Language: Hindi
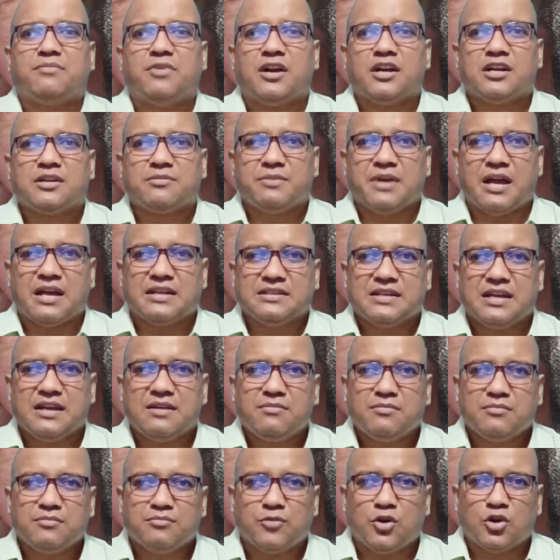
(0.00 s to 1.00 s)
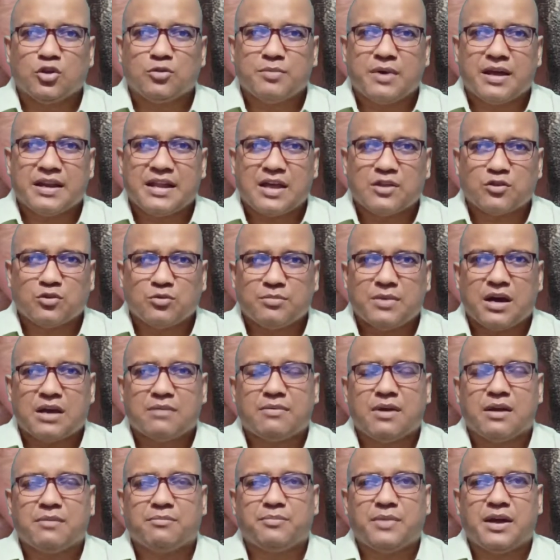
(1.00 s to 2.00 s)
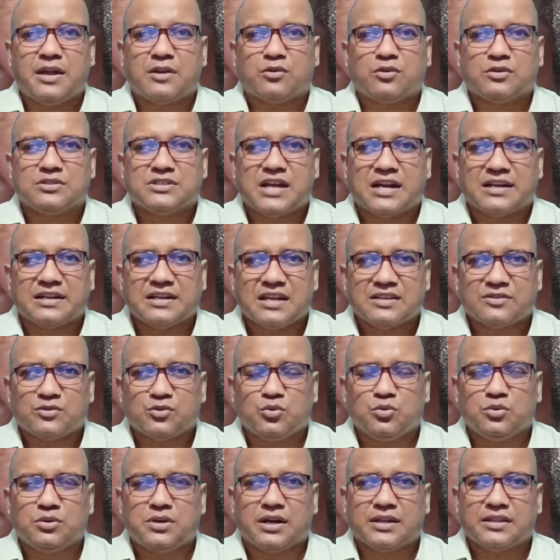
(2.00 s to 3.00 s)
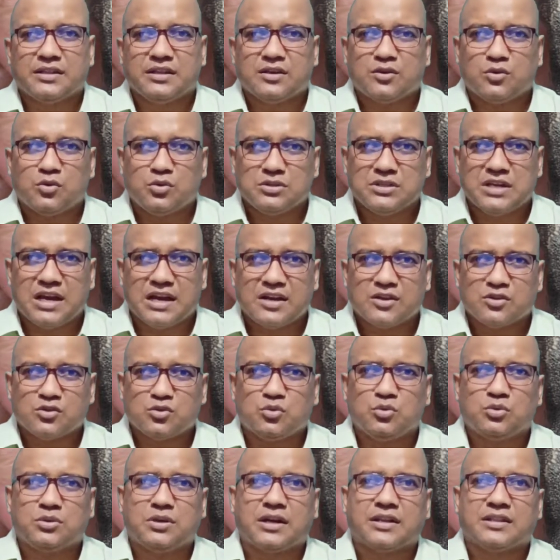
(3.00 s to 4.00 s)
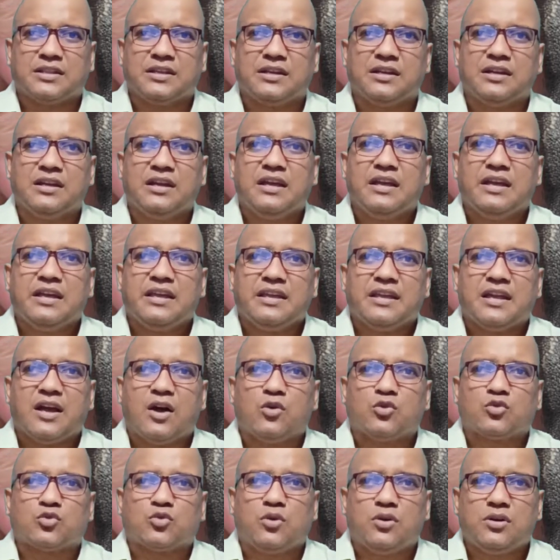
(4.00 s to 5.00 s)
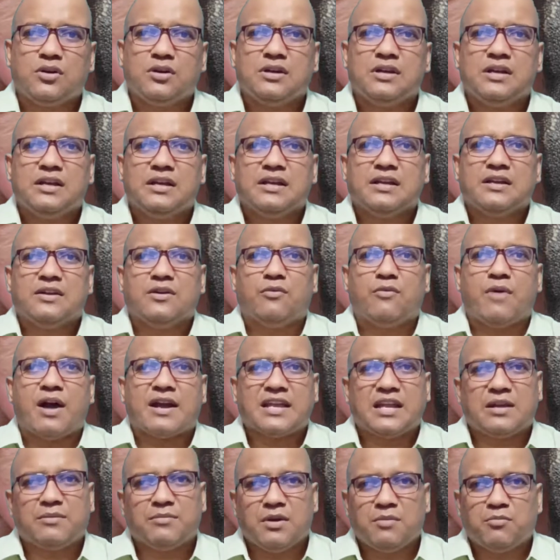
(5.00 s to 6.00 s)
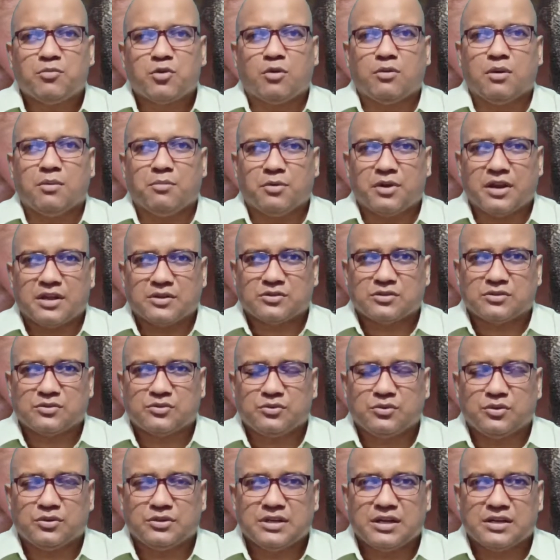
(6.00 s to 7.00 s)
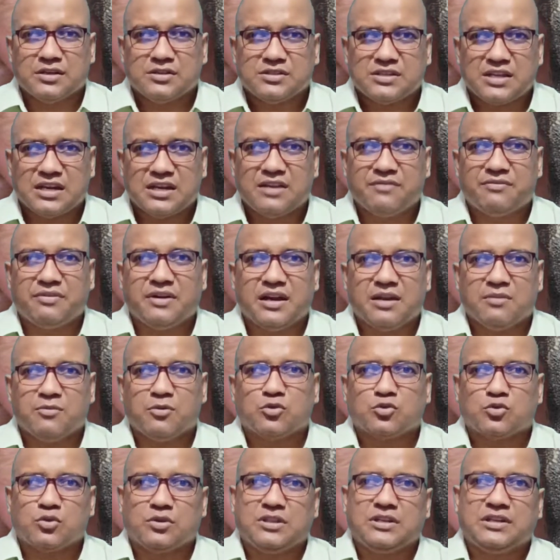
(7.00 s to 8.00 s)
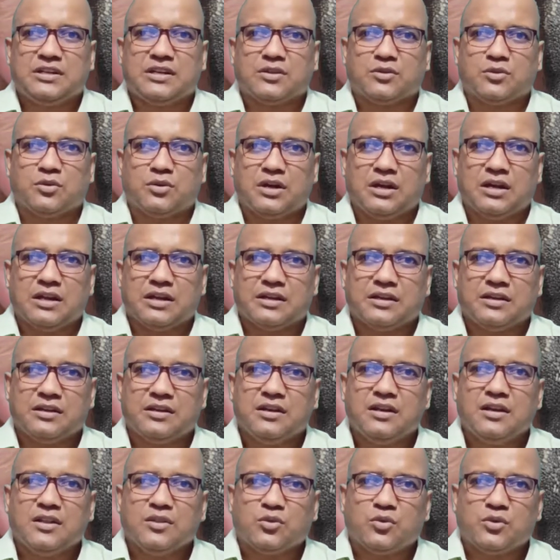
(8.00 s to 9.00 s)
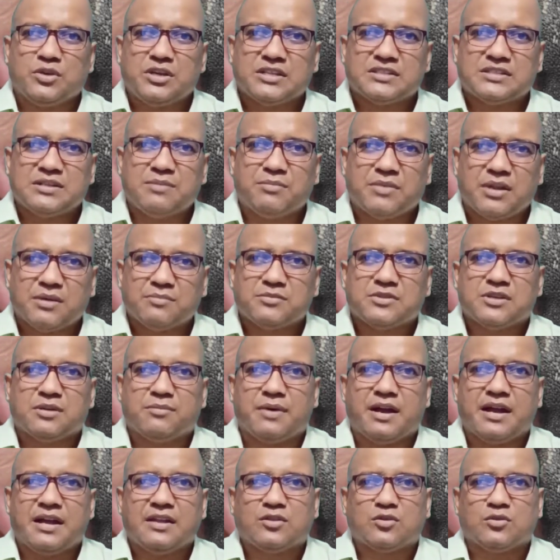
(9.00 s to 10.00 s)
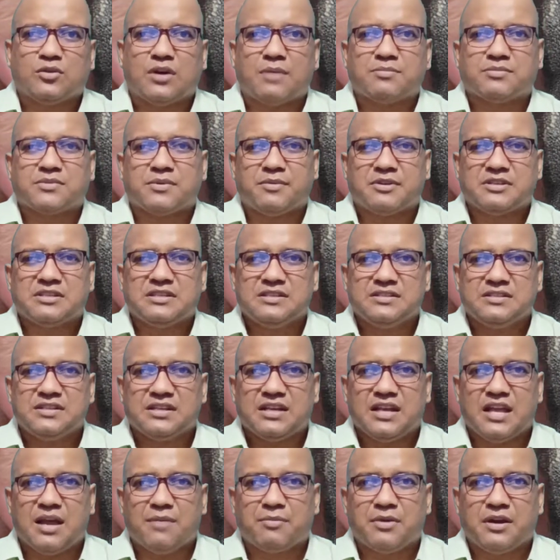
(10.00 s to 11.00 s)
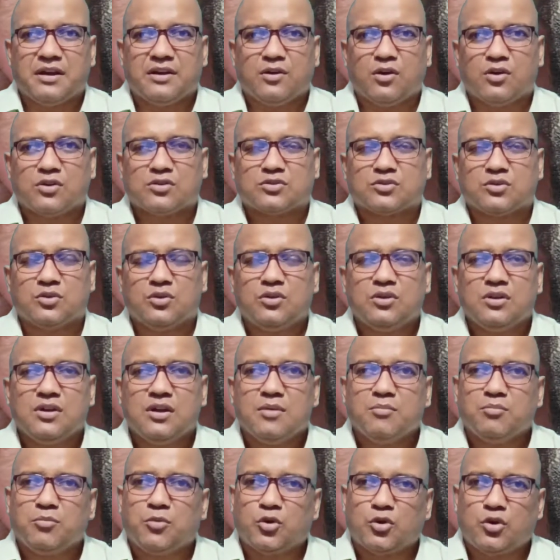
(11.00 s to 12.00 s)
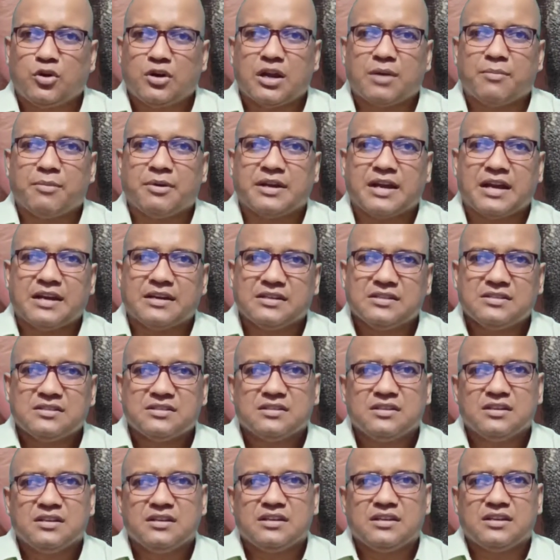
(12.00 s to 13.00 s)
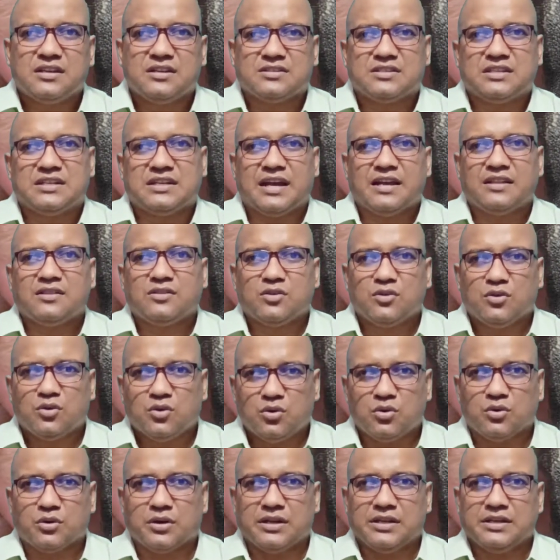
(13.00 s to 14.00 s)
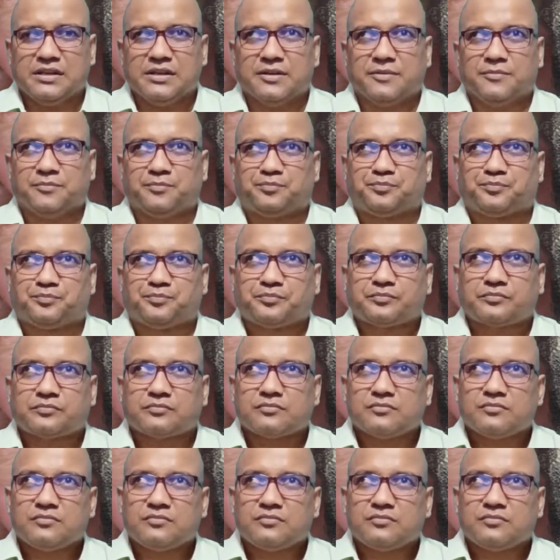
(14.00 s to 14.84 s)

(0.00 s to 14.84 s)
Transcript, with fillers: डिस्कम्फर्ट में आ जाए बहुत बार या तो बार बार पैर को चाटना शुरू कर दे खुजलाना शुरू कर दे या उसको वॉकिंग में प्रॉब्लम होना शुरू हो जाए चलने फिरने में उसको दिक्कत होने लगे तो ये सिम्टम्स जब आए तो आप समझ लीजिए कि आपके डॉग्स को पोरोडर्माटाइटिस की शिकायत हो गई है